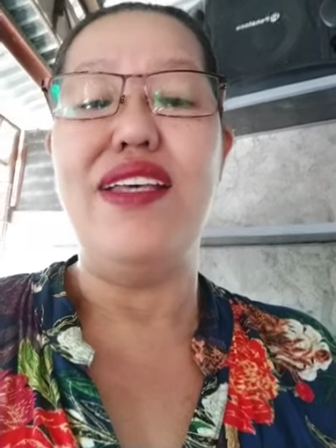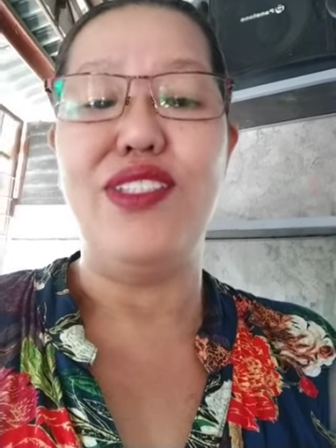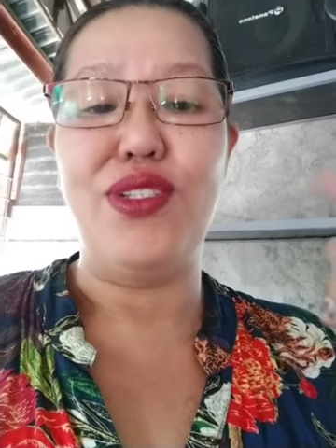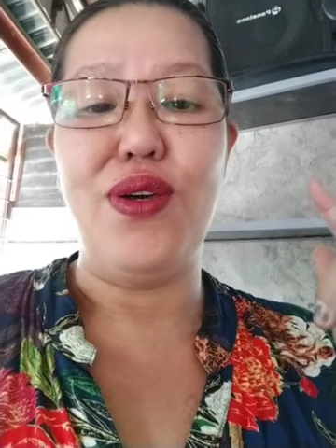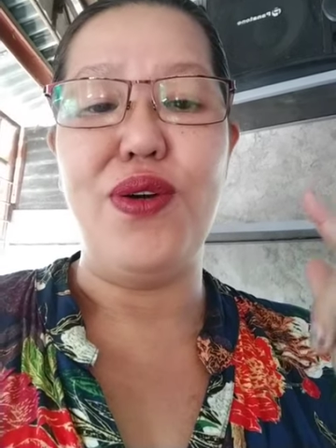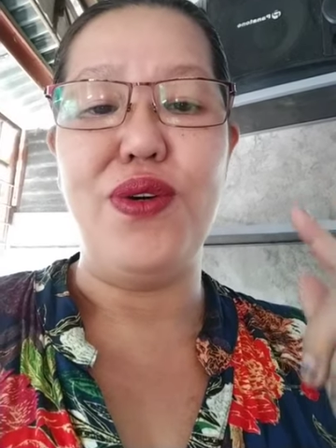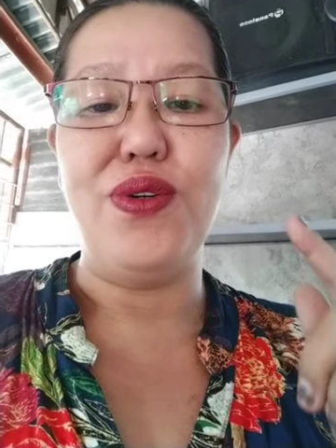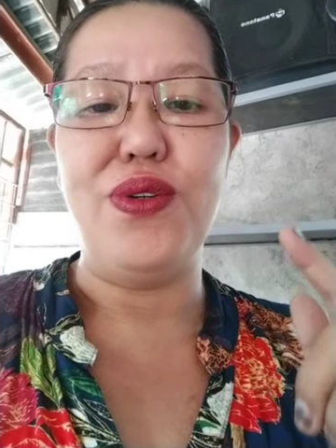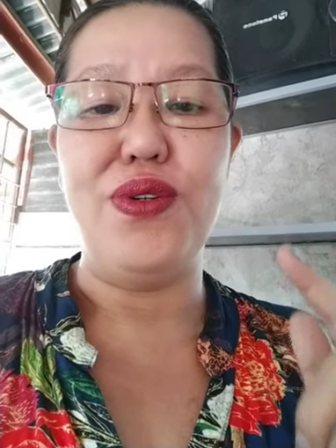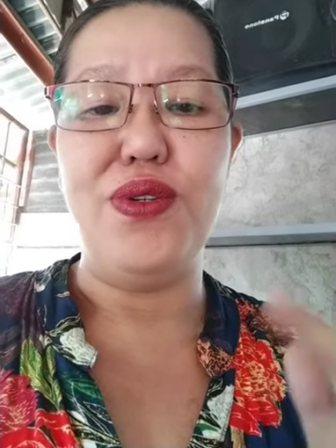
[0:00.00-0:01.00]

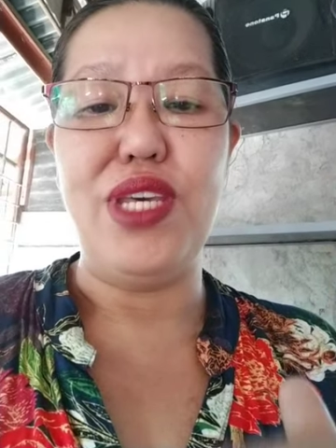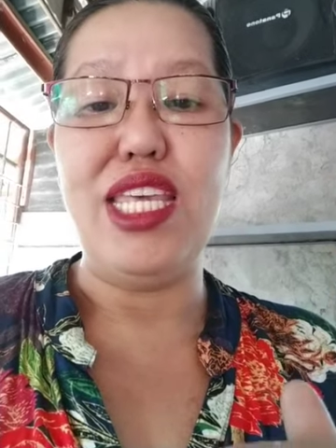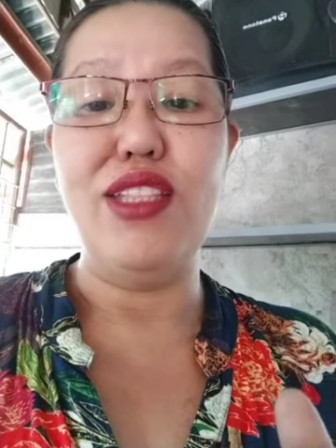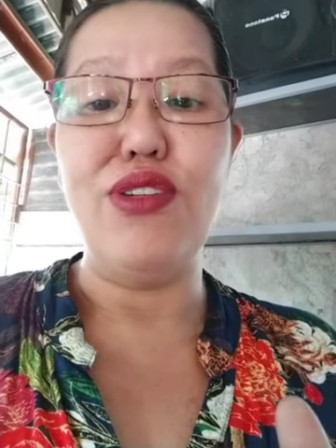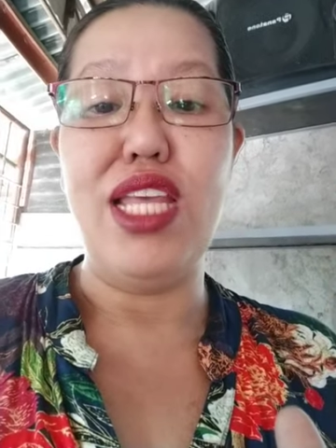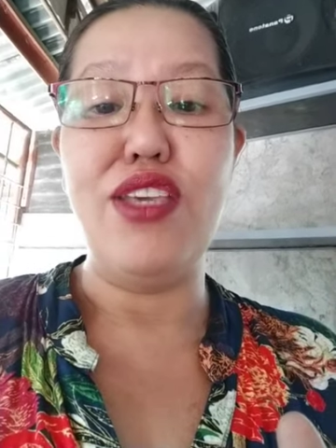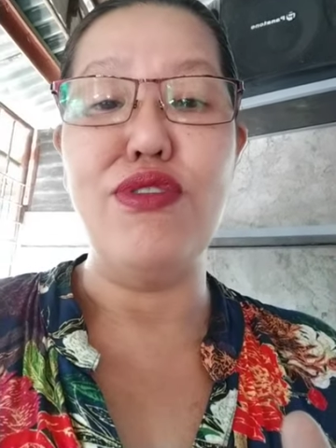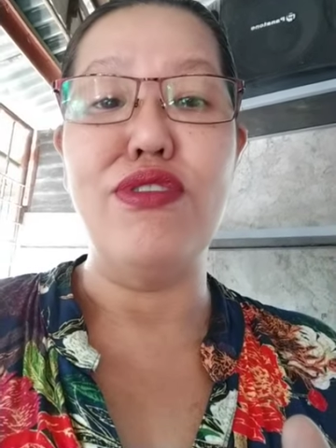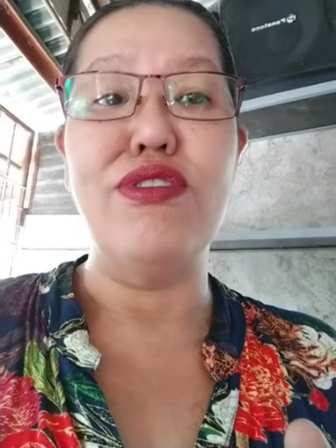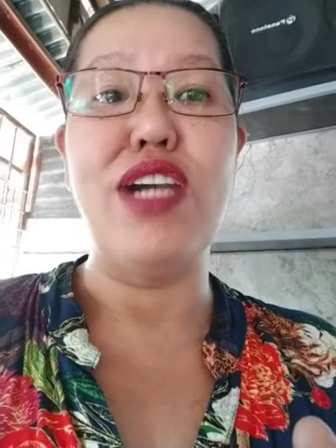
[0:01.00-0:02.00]
So, ito na
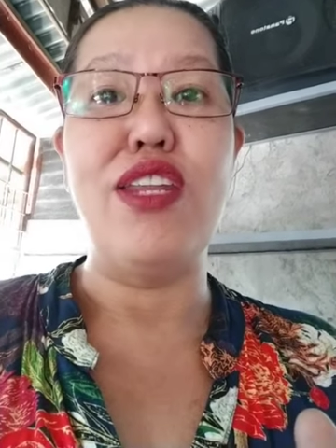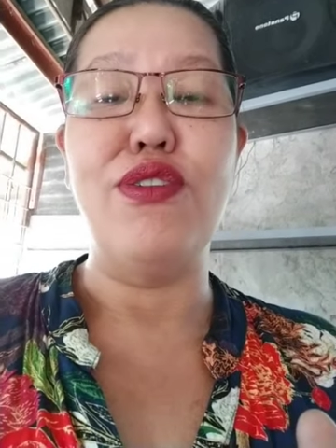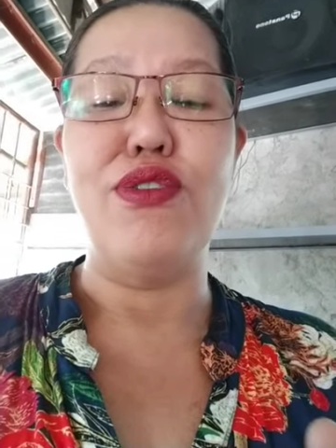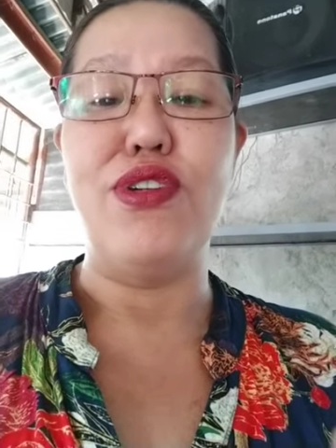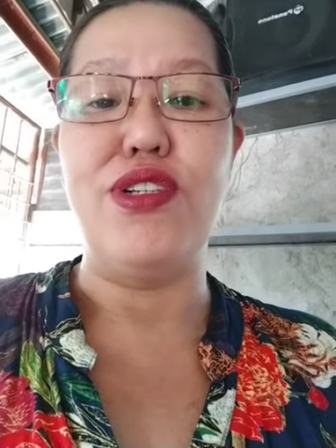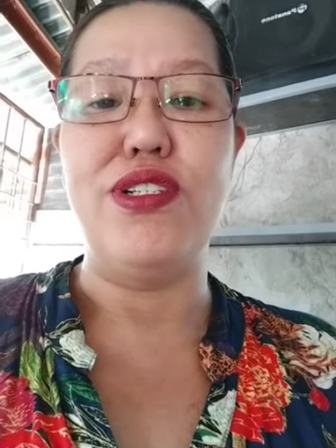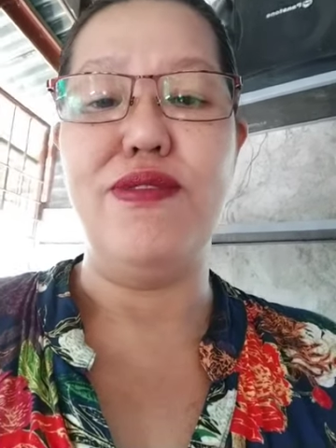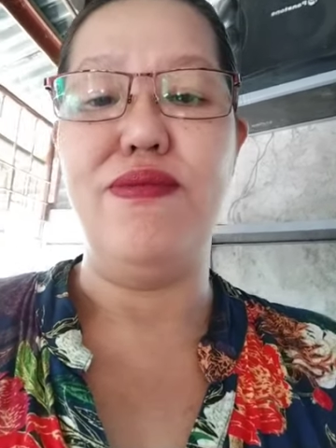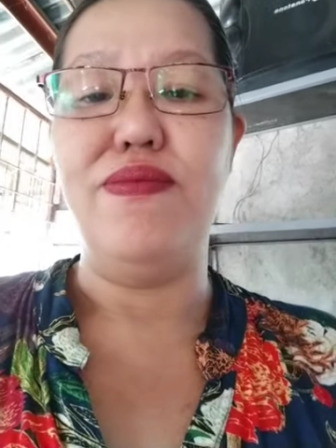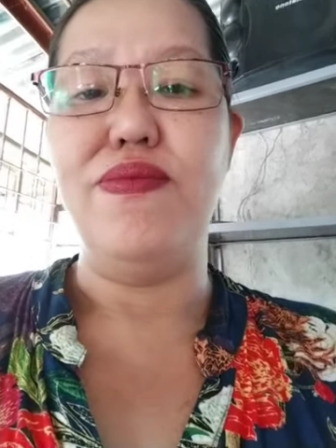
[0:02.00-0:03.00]
yung ano ko,
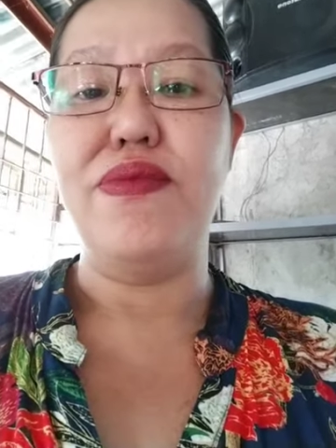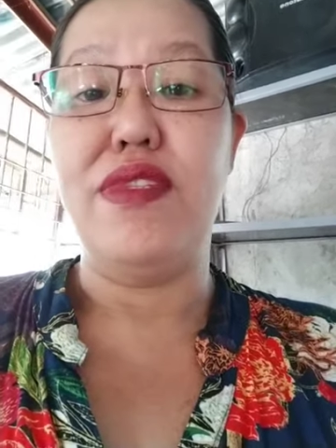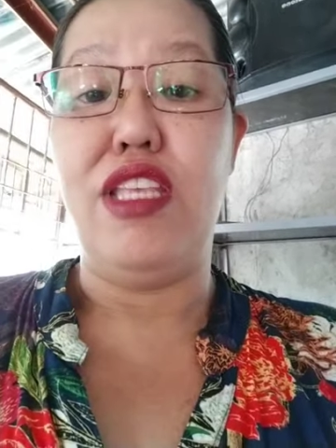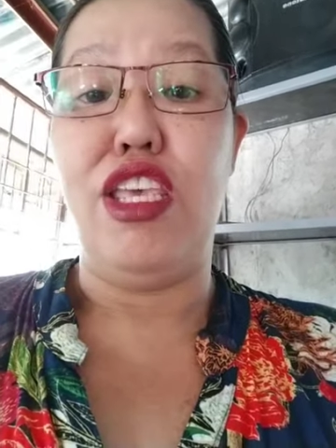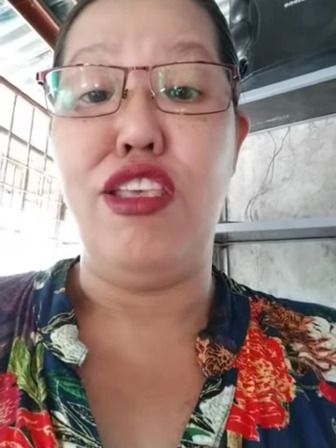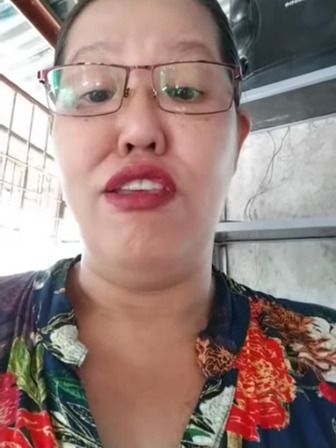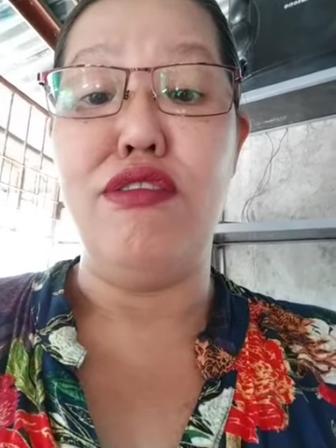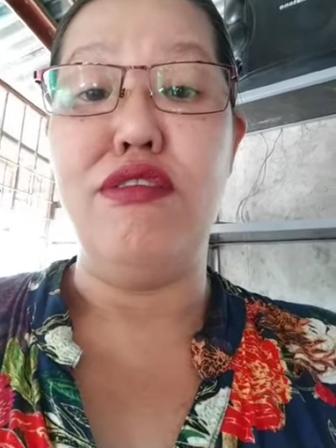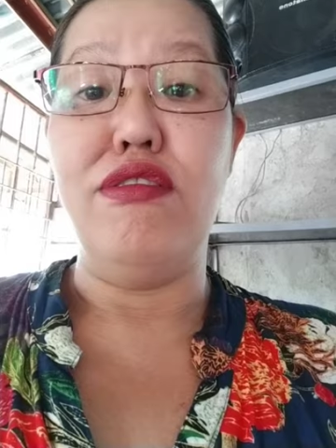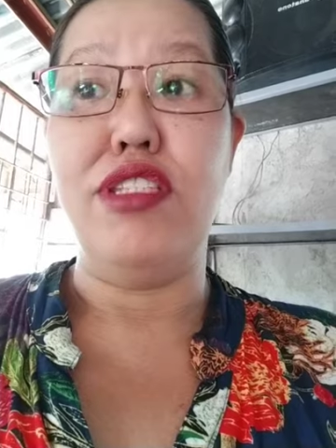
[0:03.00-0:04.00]

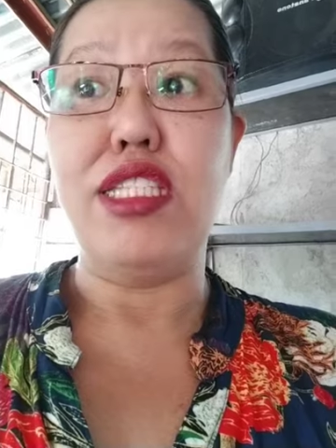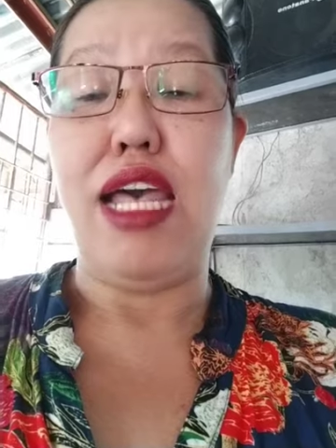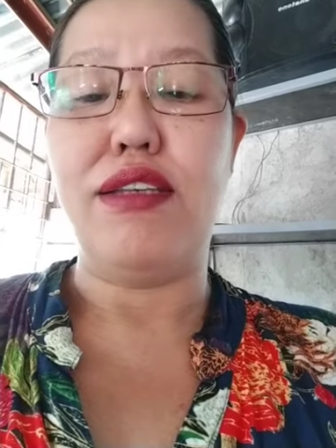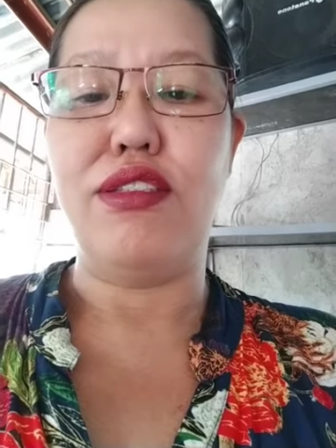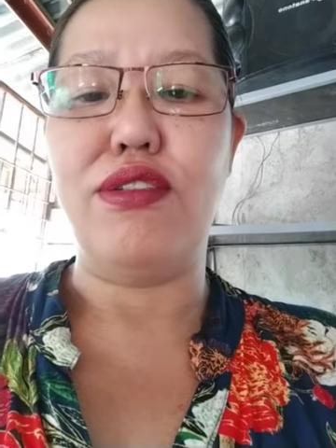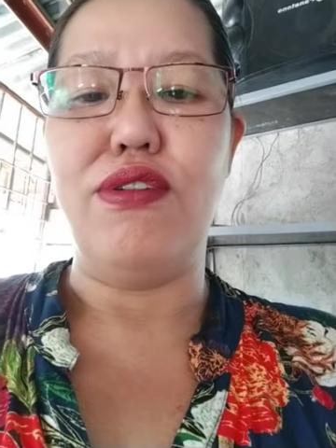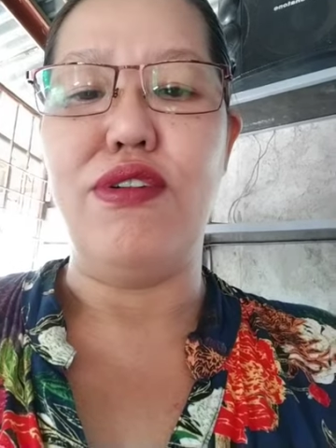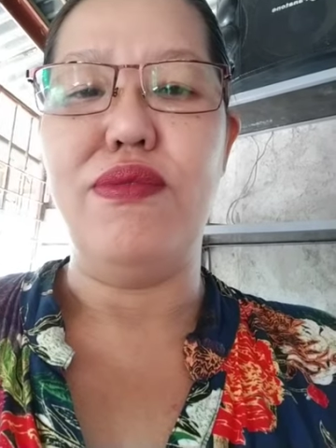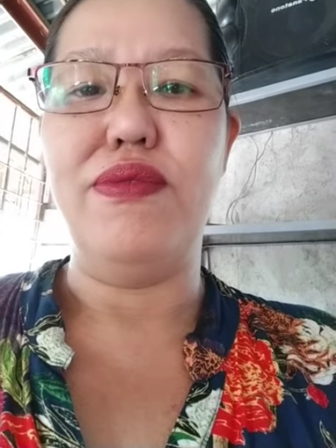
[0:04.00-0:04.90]
yung stocks ko.